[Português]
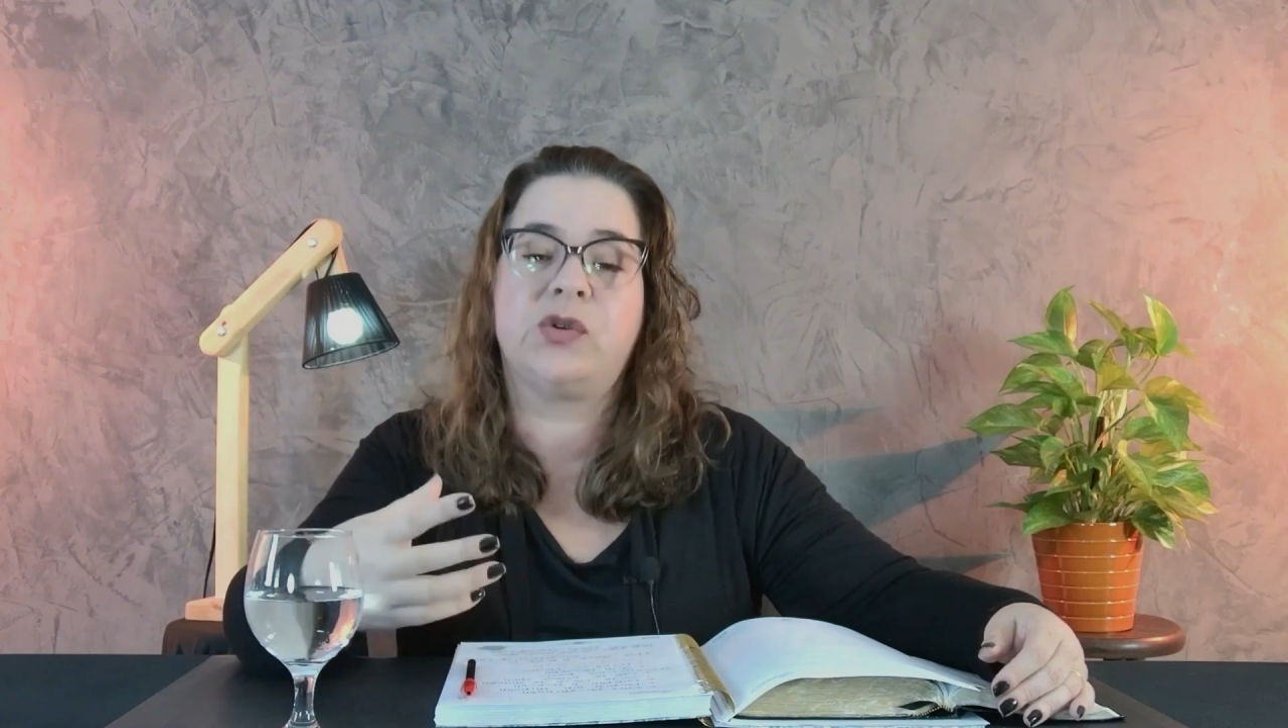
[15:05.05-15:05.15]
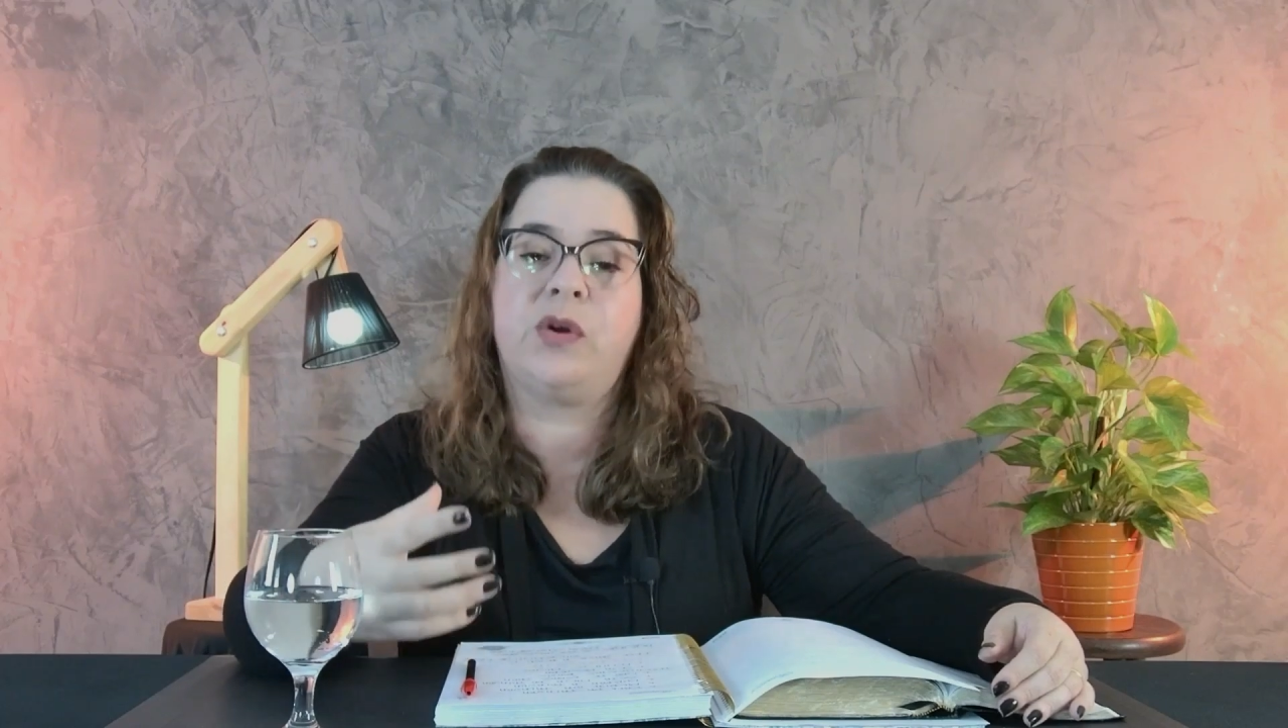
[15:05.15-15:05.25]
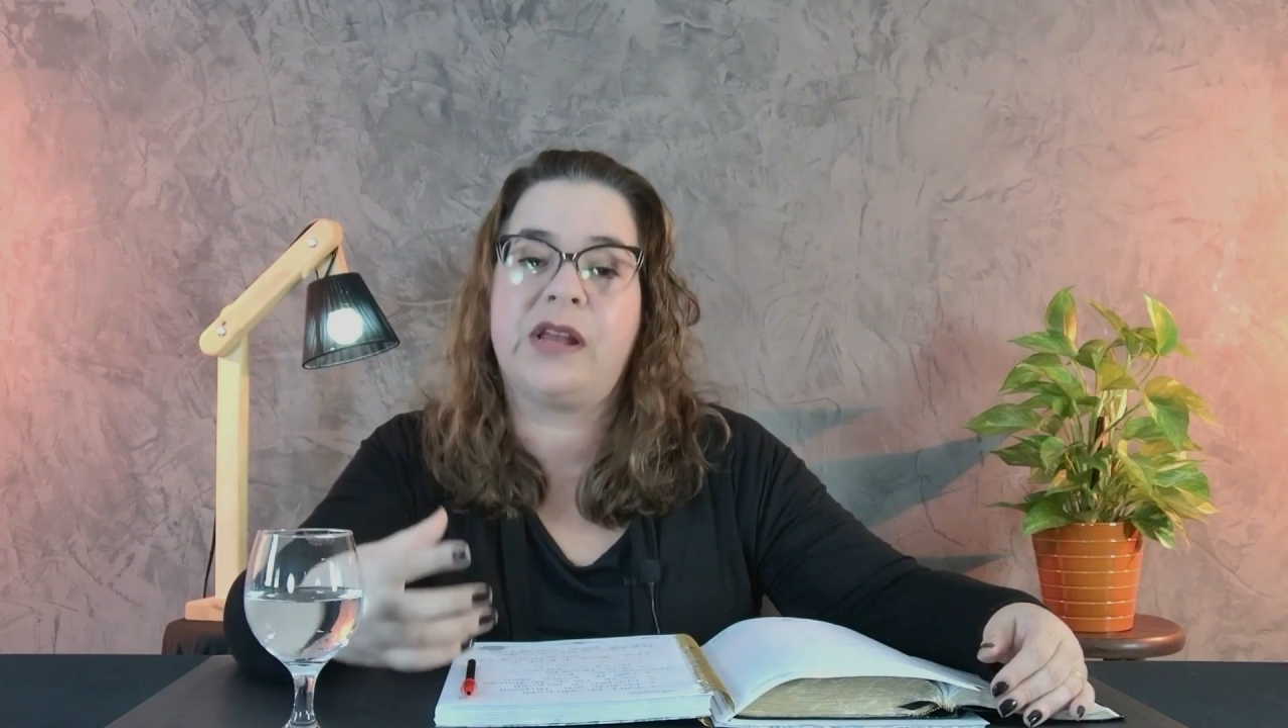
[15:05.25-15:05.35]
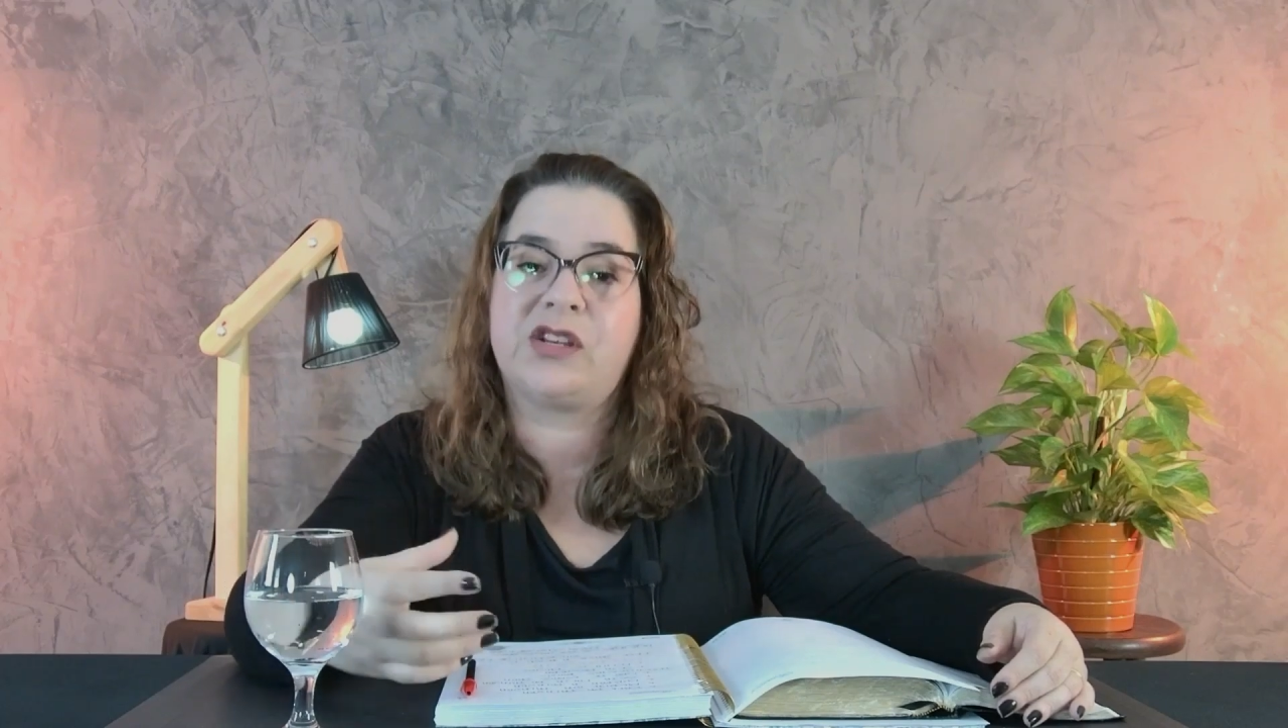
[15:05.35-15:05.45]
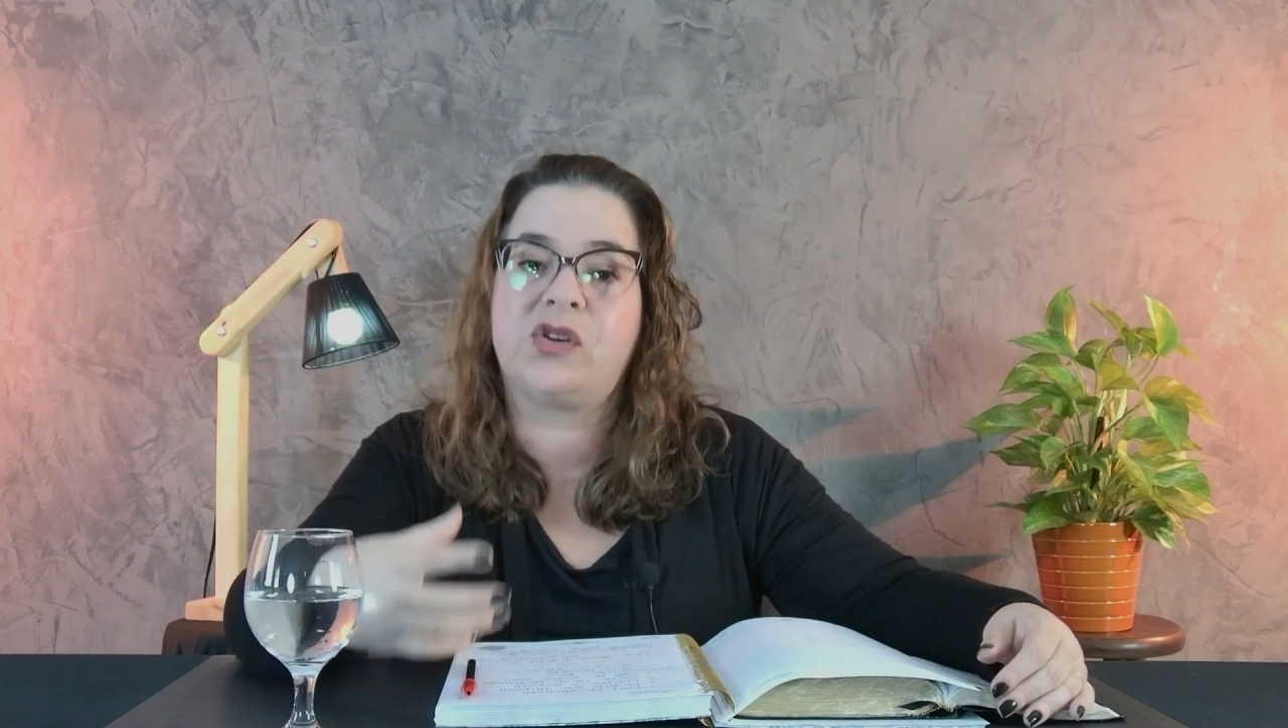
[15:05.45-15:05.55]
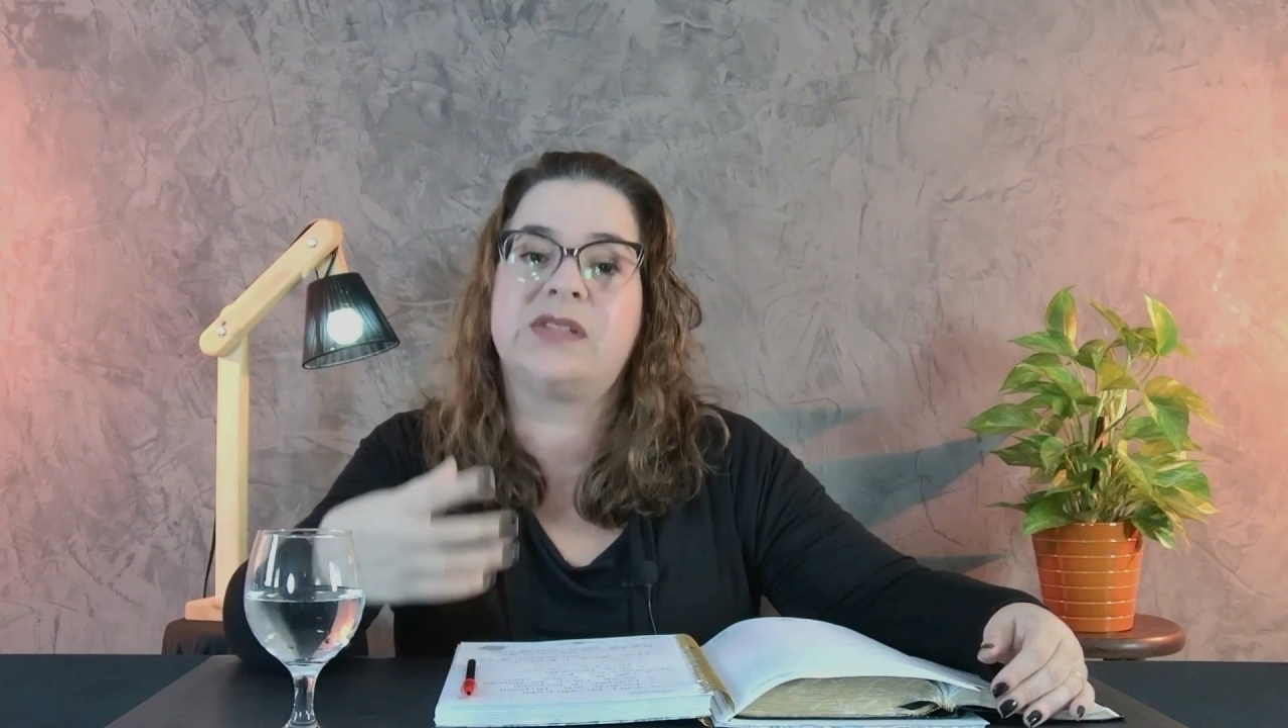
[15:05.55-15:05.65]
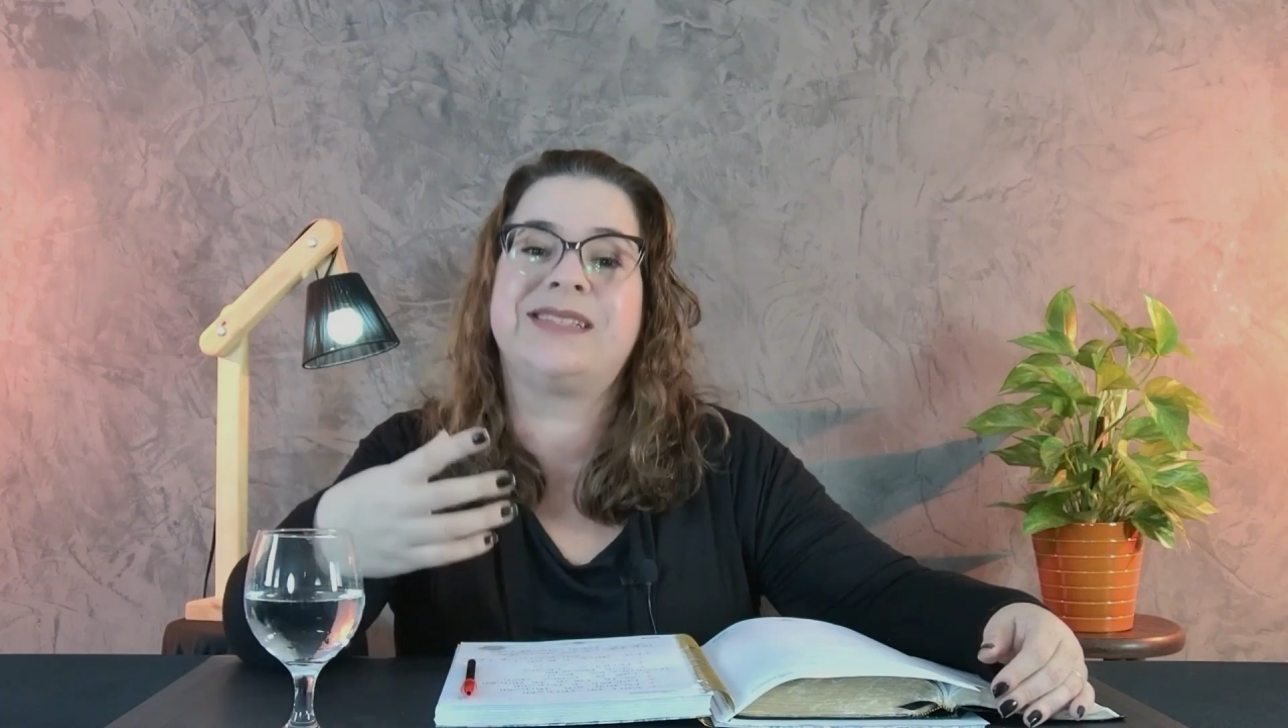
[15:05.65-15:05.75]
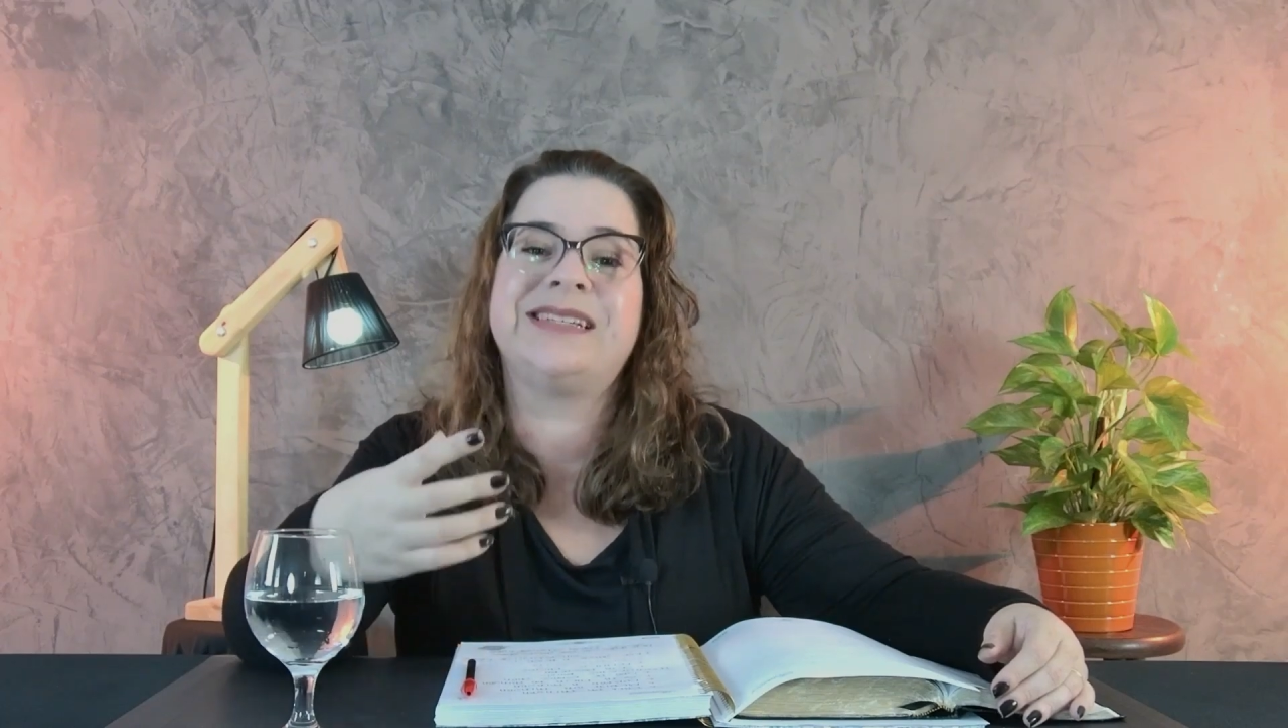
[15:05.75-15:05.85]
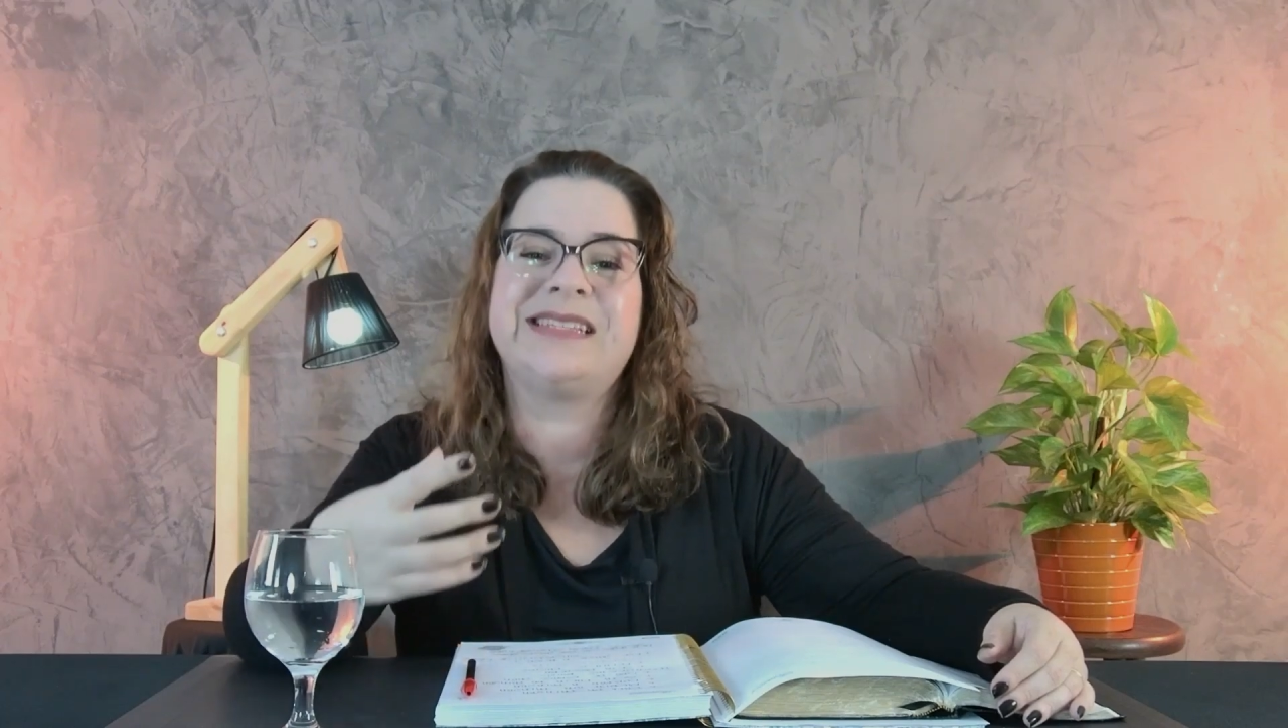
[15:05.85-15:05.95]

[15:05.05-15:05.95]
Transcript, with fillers: corajosa,